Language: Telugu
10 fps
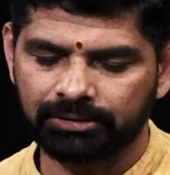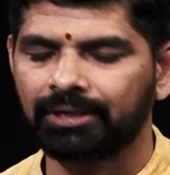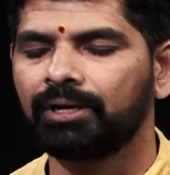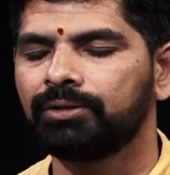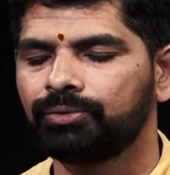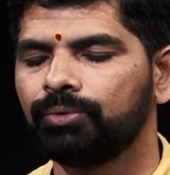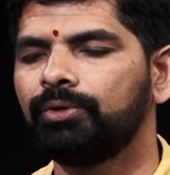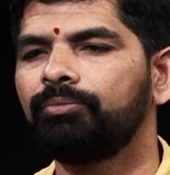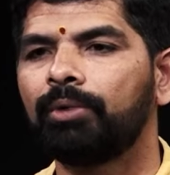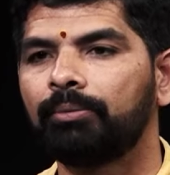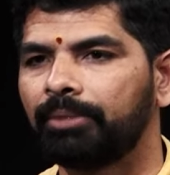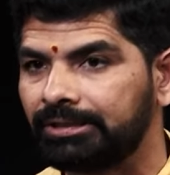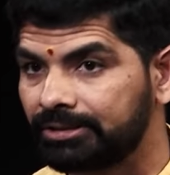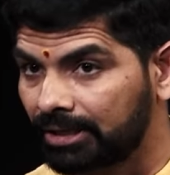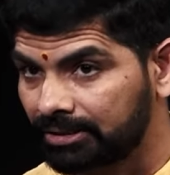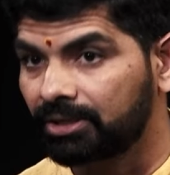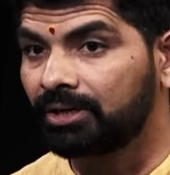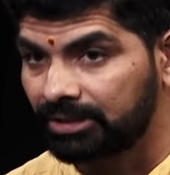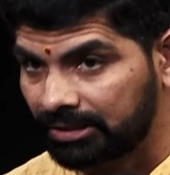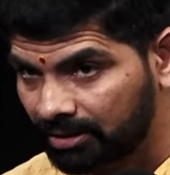జనరల్గా సూర్యుడు మంచి
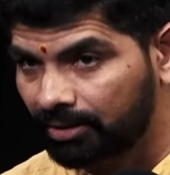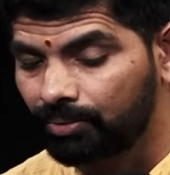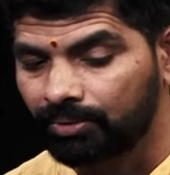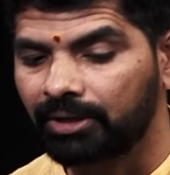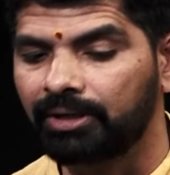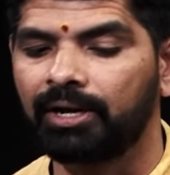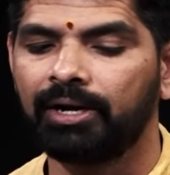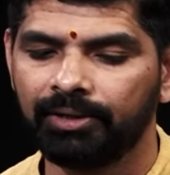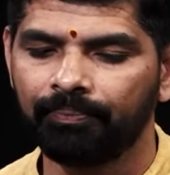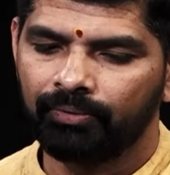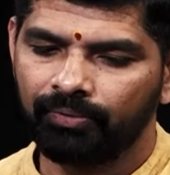చేస్తారని జనరల్గా అనుకుంటారు కానీ